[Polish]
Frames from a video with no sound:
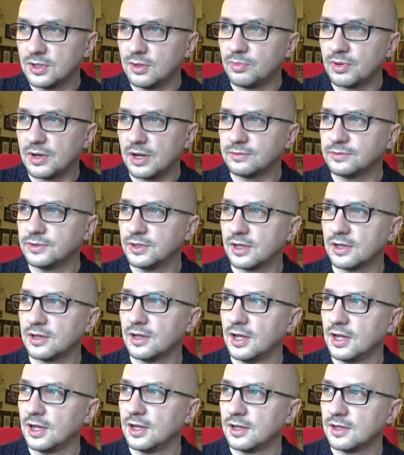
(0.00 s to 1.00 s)
naprawdę
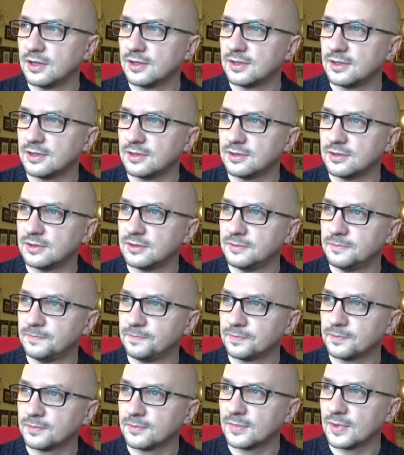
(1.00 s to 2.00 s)

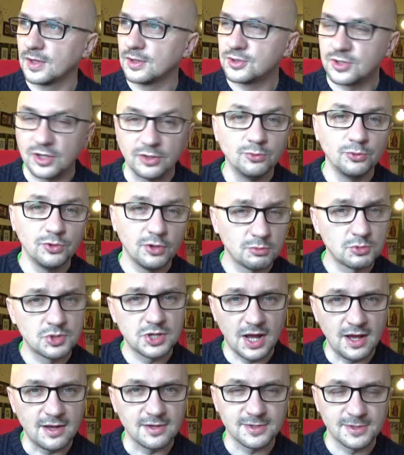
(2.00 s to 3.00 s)
y, szanują
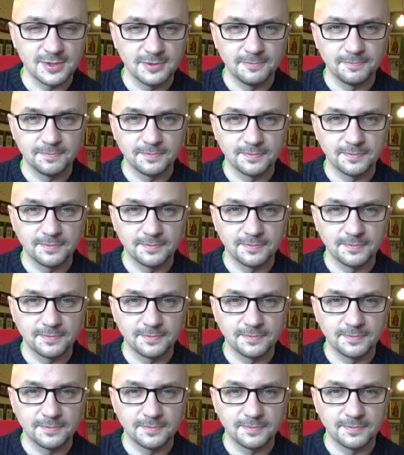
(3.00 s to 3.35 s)
czas. Y,